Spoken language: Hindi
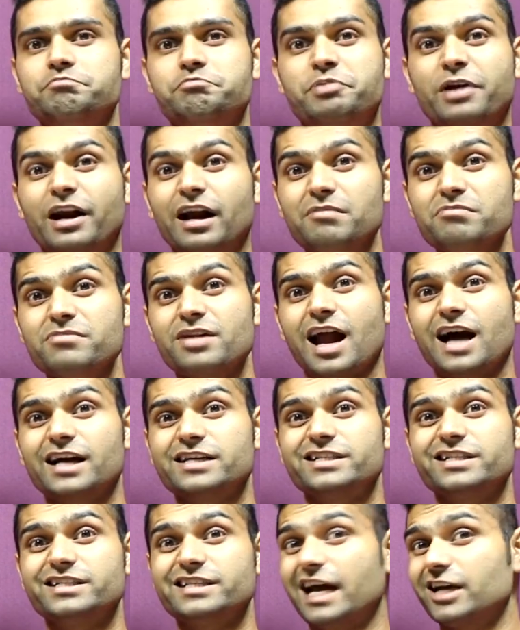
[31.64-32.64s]
भ्रम
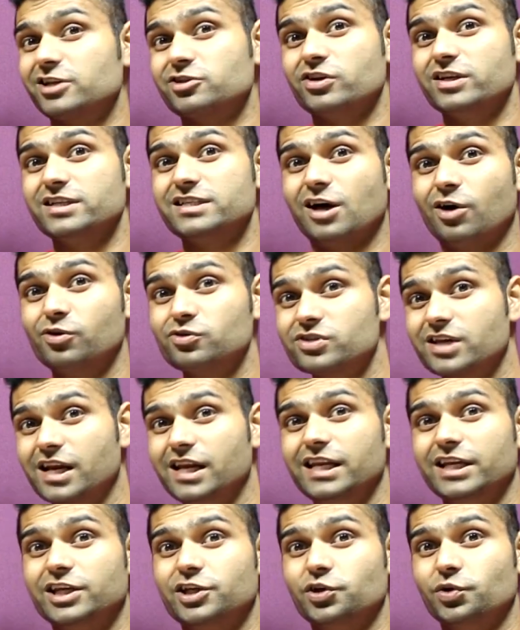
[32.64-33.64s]
राक्षस एक्चुअली साउंड
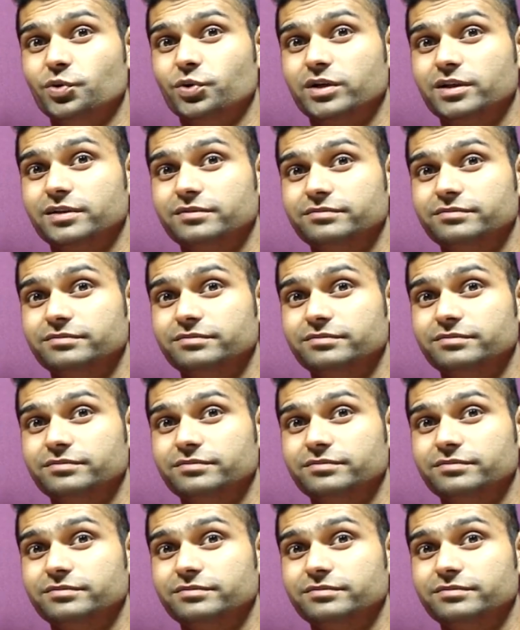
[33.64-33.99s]
रियली क्यूट